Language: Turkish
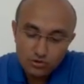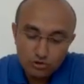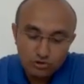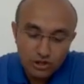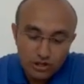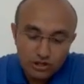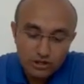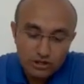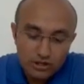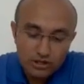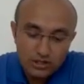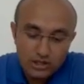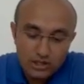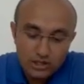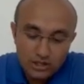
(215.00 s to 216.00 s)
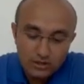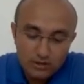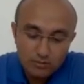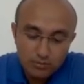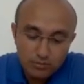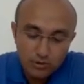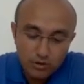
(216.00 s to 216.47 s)
sonra
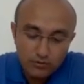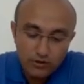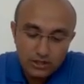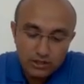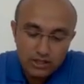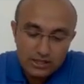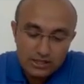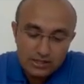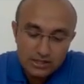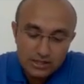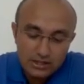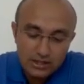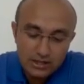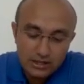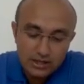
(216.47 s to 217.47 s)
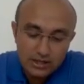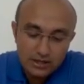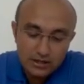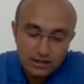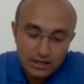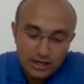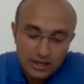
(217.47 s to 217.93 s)
işte perfect
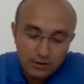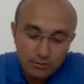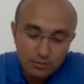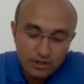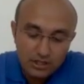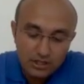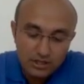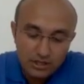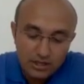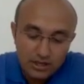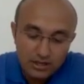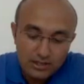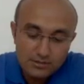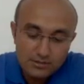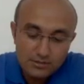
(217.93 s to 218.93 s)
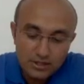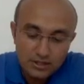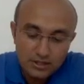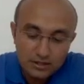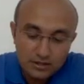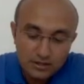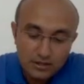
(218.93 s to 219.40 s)
tense'lerde have been,
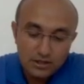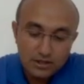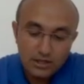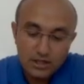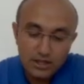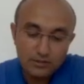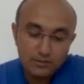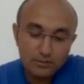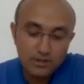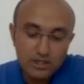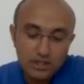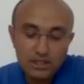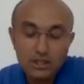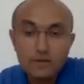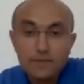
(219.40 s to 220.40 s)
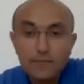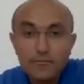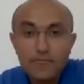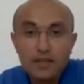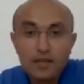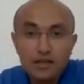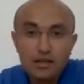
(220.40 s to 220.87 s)
has been yani be'nin